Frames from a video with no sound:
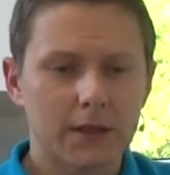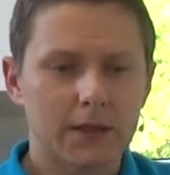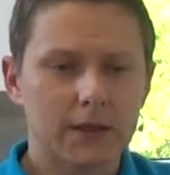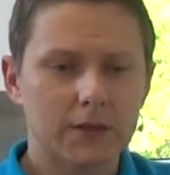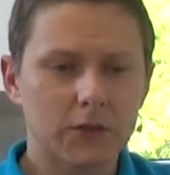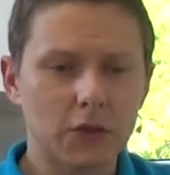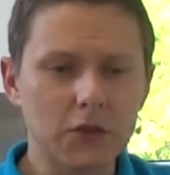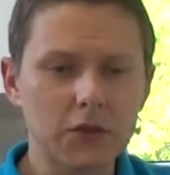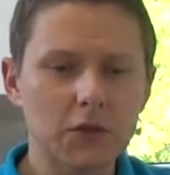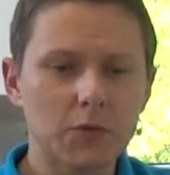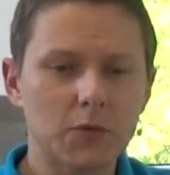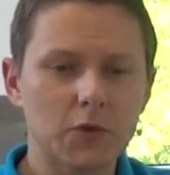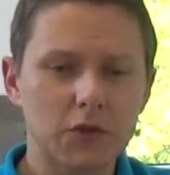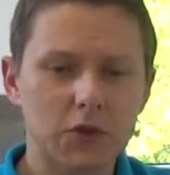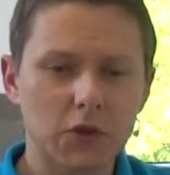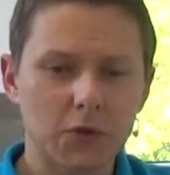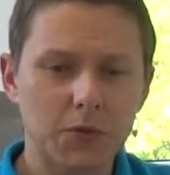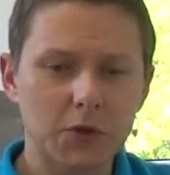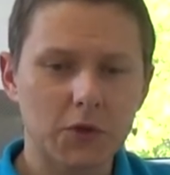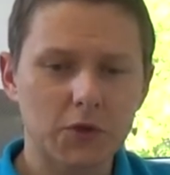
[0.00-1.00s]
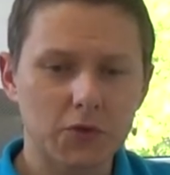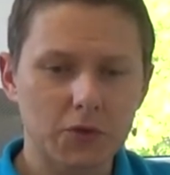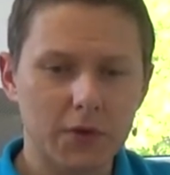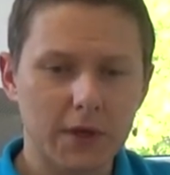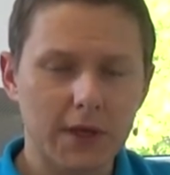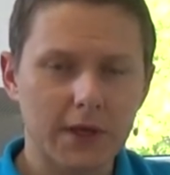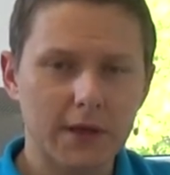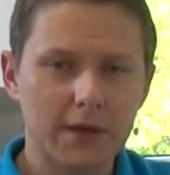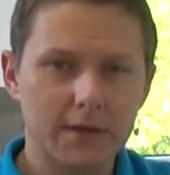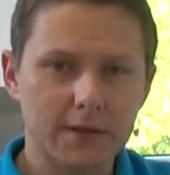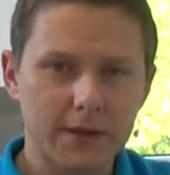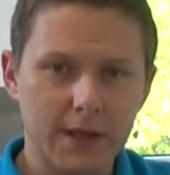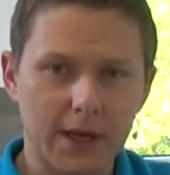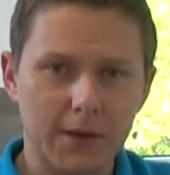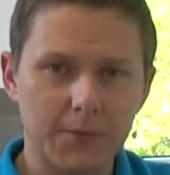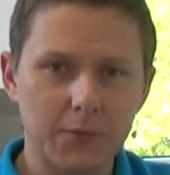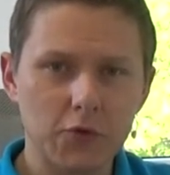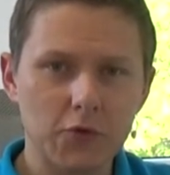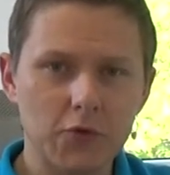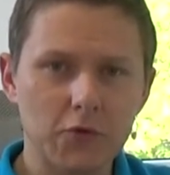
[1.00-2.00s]
to są osoby, które tak,
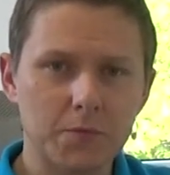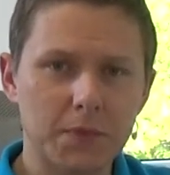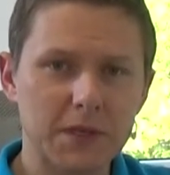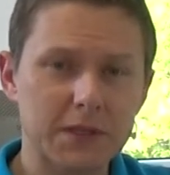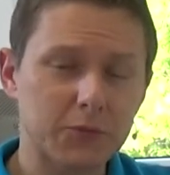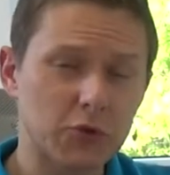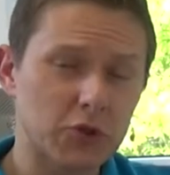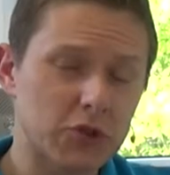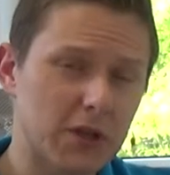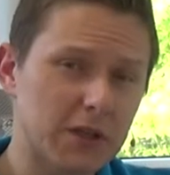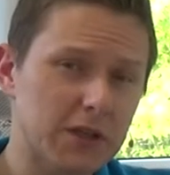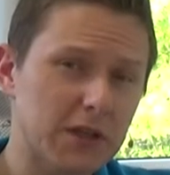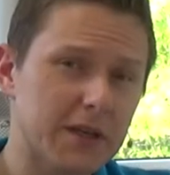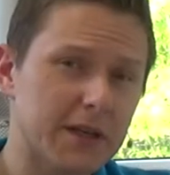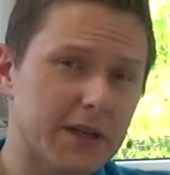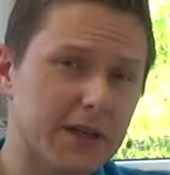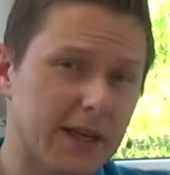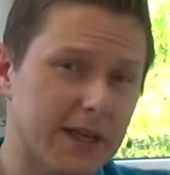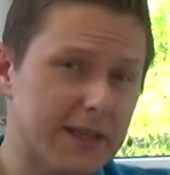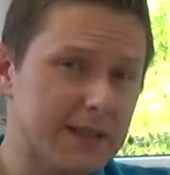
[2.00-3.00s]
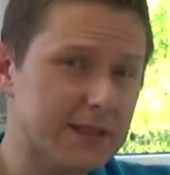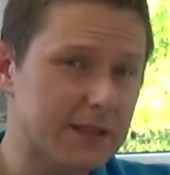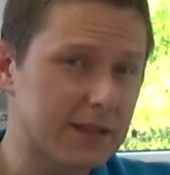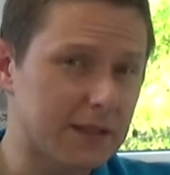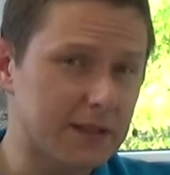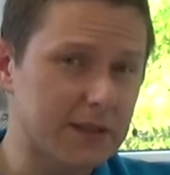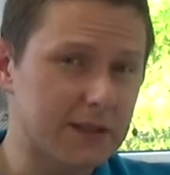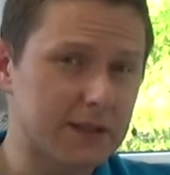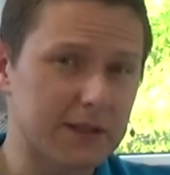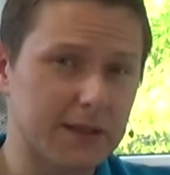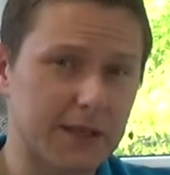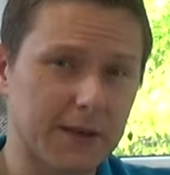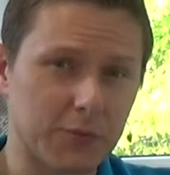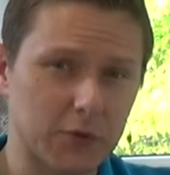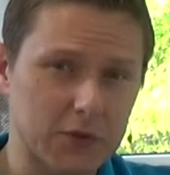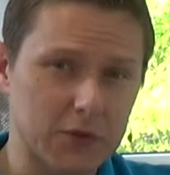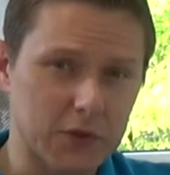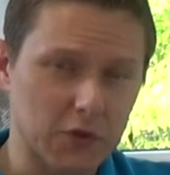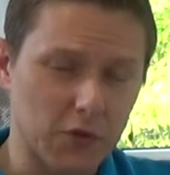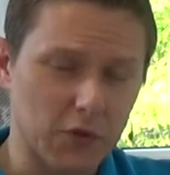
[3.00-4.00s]
były w bezpośredniej relacji z
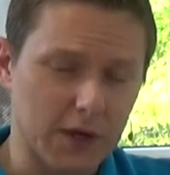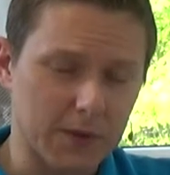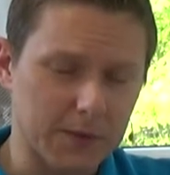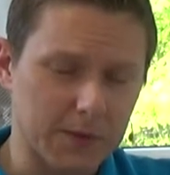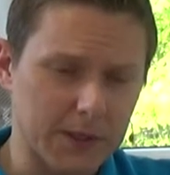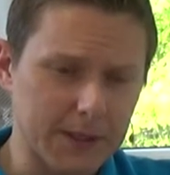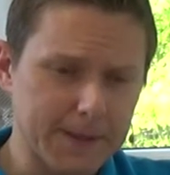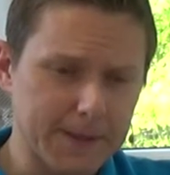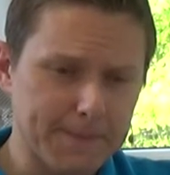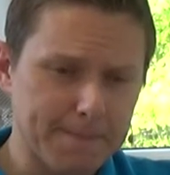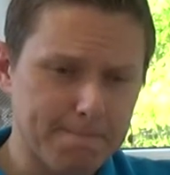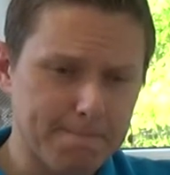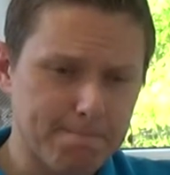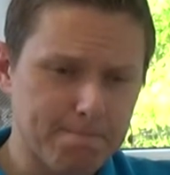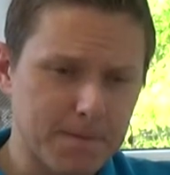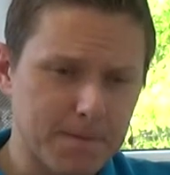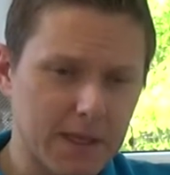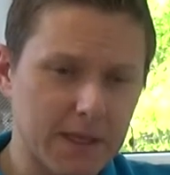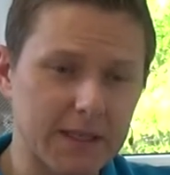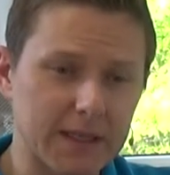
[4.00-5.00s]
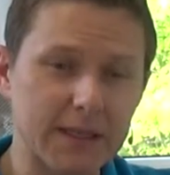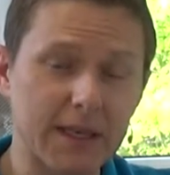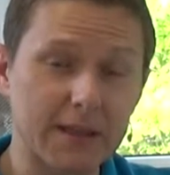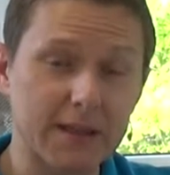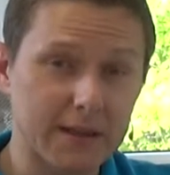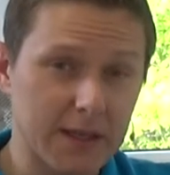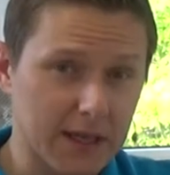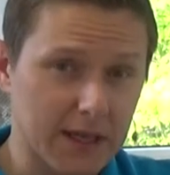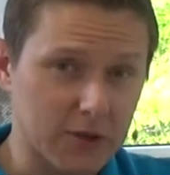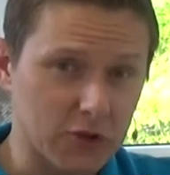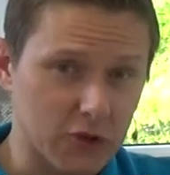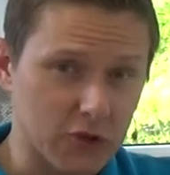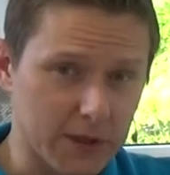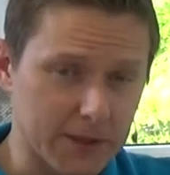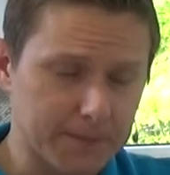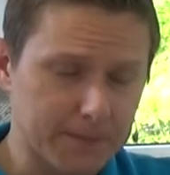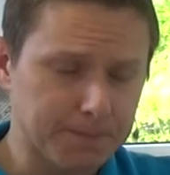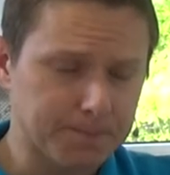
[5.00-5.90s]
apostołami, jednakże